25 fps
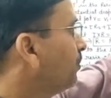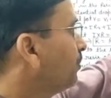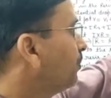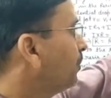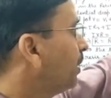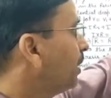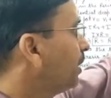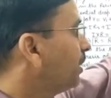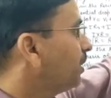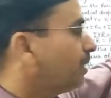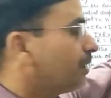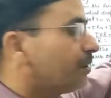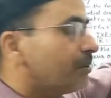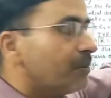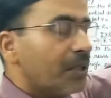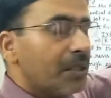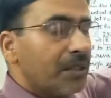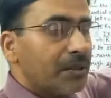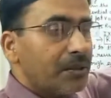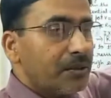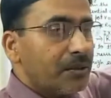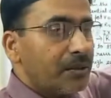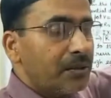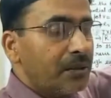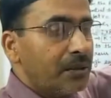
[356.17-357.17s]
बी इज इक्वल
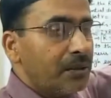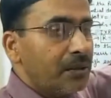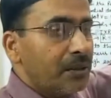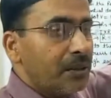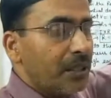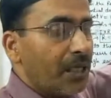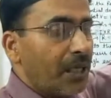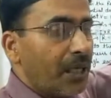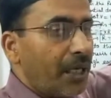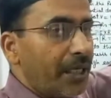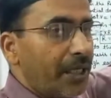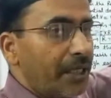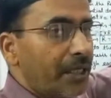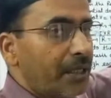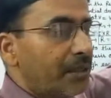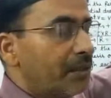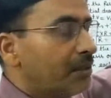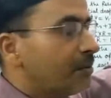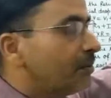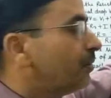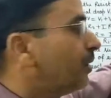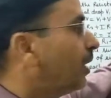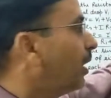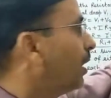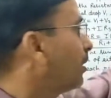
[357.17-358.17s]
टू आई
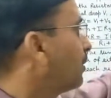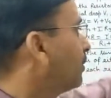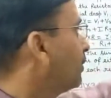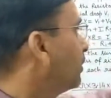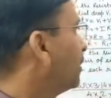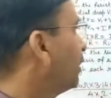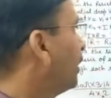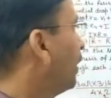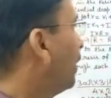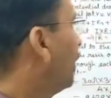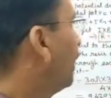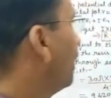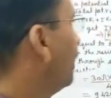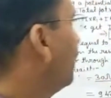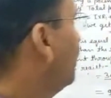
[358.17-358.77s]
इंटू आर होता है